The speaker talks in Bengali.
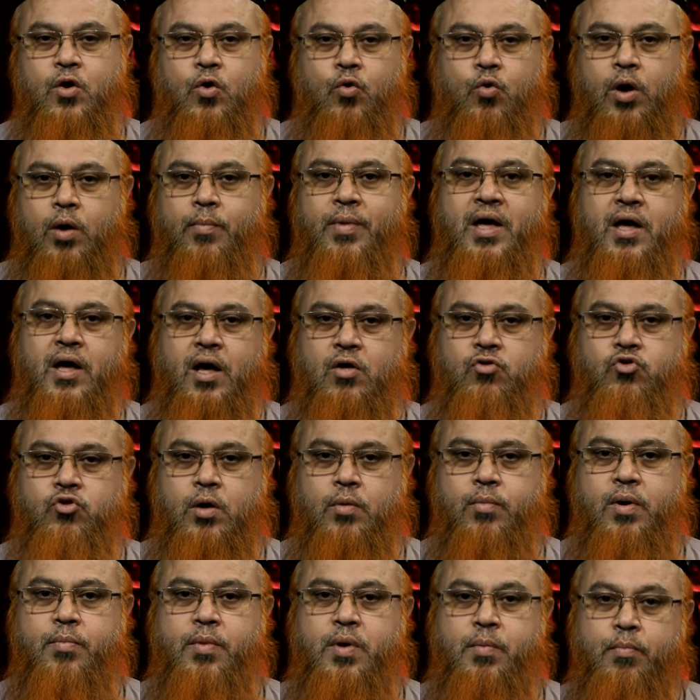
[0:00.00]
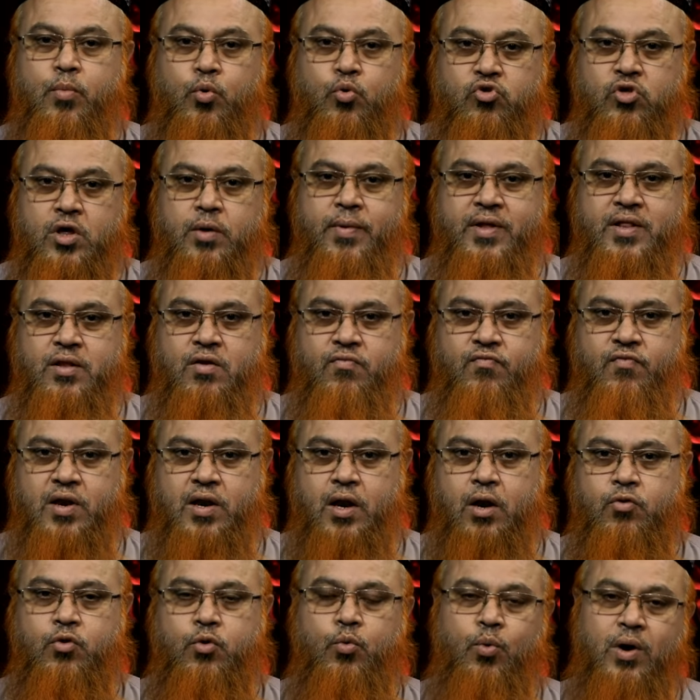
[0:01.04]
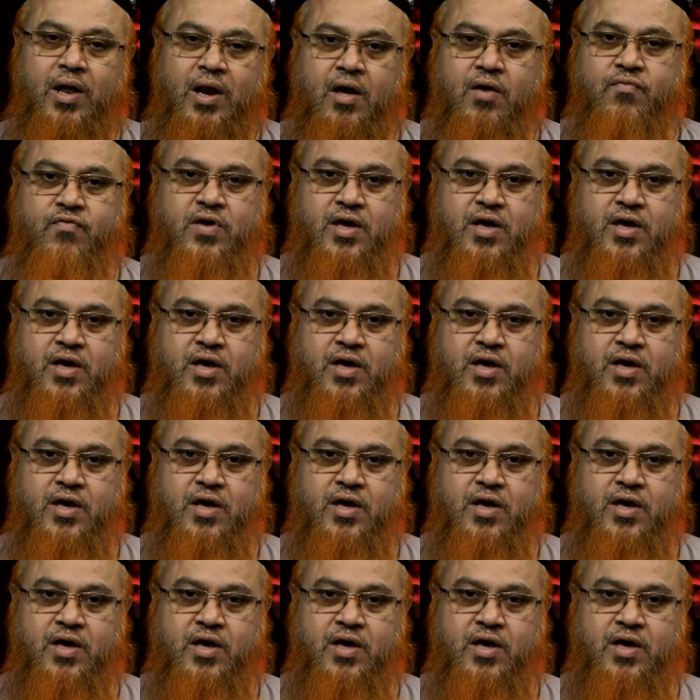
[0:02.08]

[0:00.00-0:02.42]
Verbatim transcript: ওয়ামা আসবাবি মুসিবাত ফিলাউদ্দি ওয়ালাফি